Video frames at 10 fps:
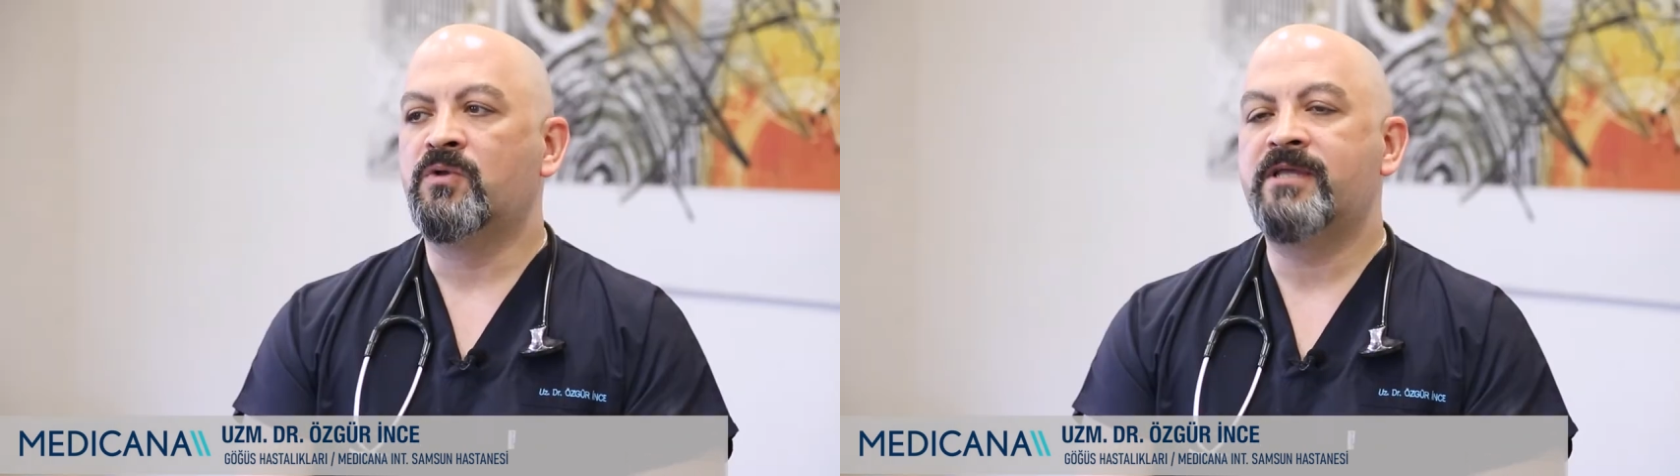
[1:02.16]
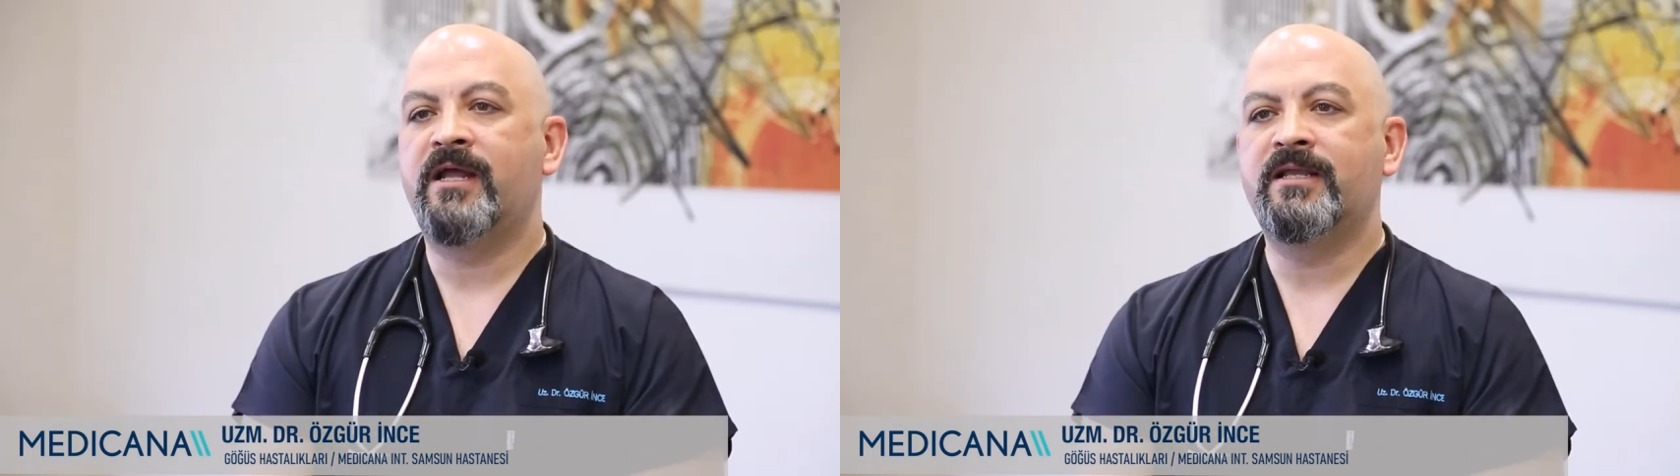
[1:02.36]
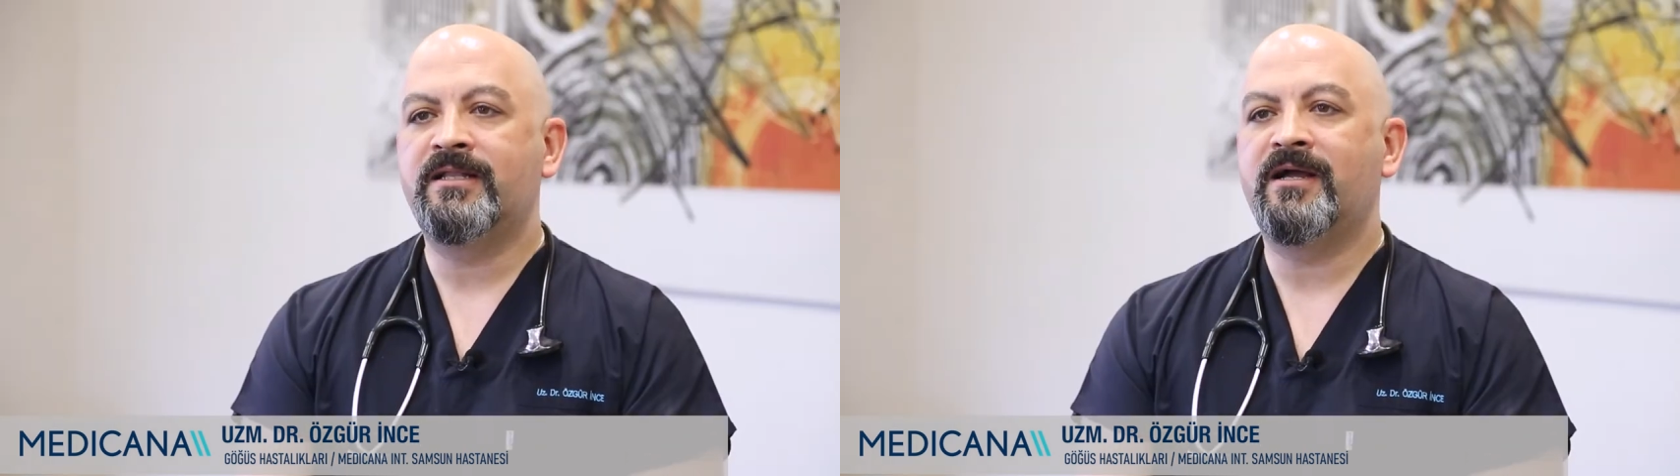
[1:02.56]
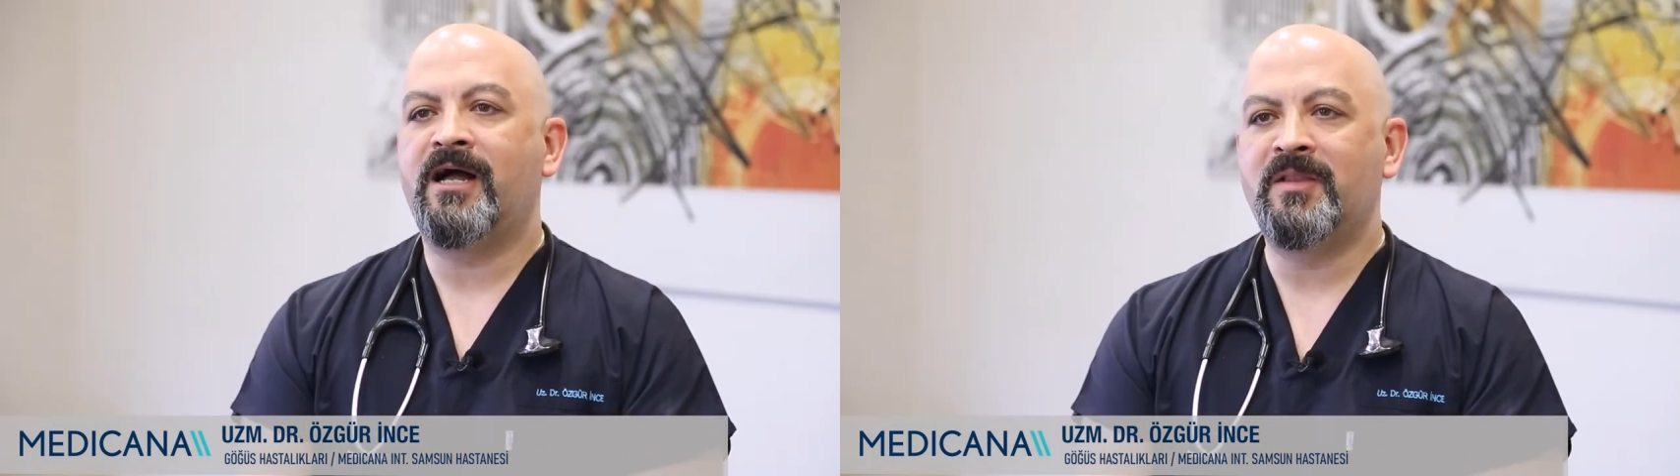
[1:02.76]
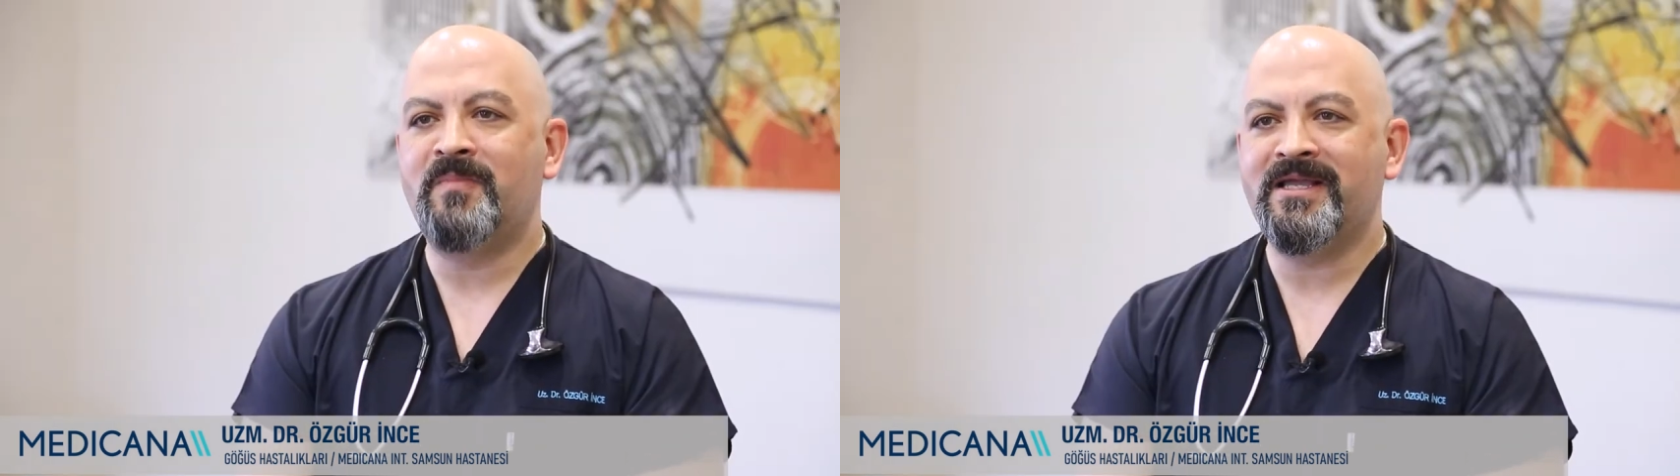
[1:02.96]
Özellikle
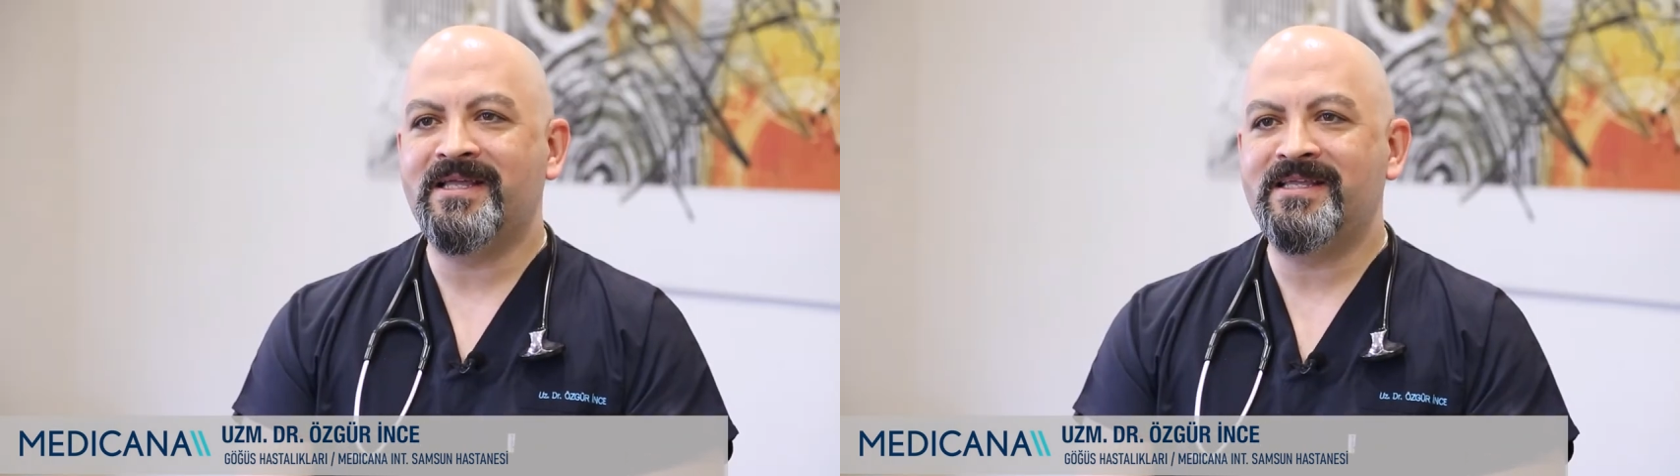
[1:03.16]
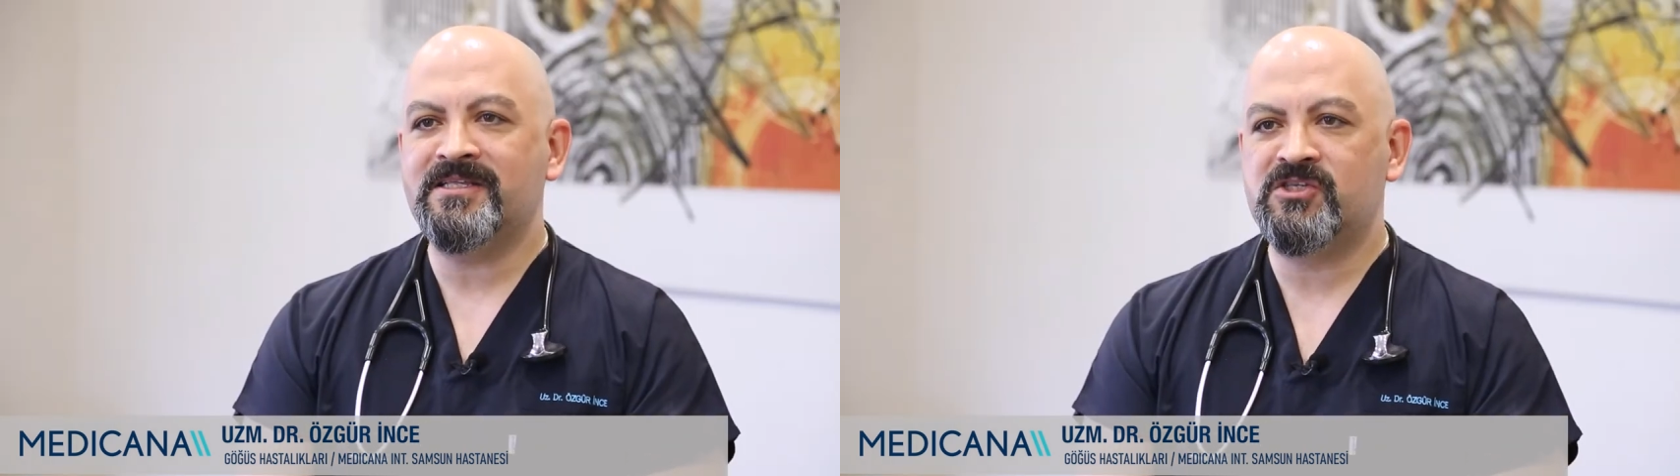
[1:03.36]
Almanya'da